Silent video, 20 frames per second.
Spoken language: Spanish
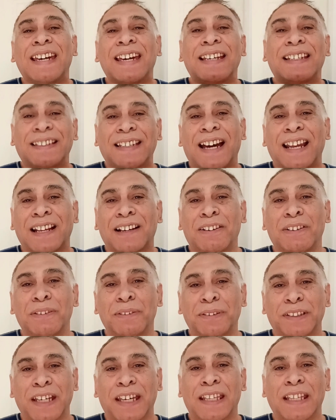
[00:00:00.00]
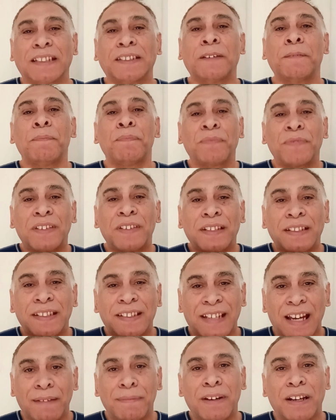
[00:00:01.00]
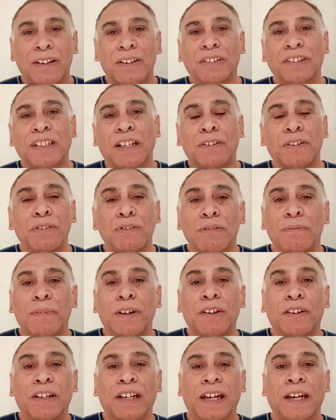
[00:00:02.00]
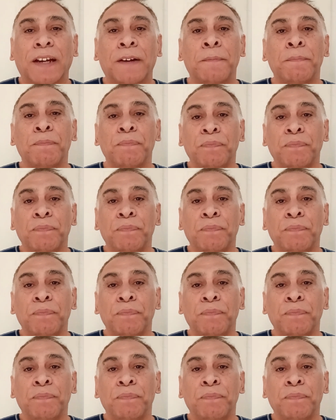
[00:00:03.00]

estar con ustedes. Llámenos a los números que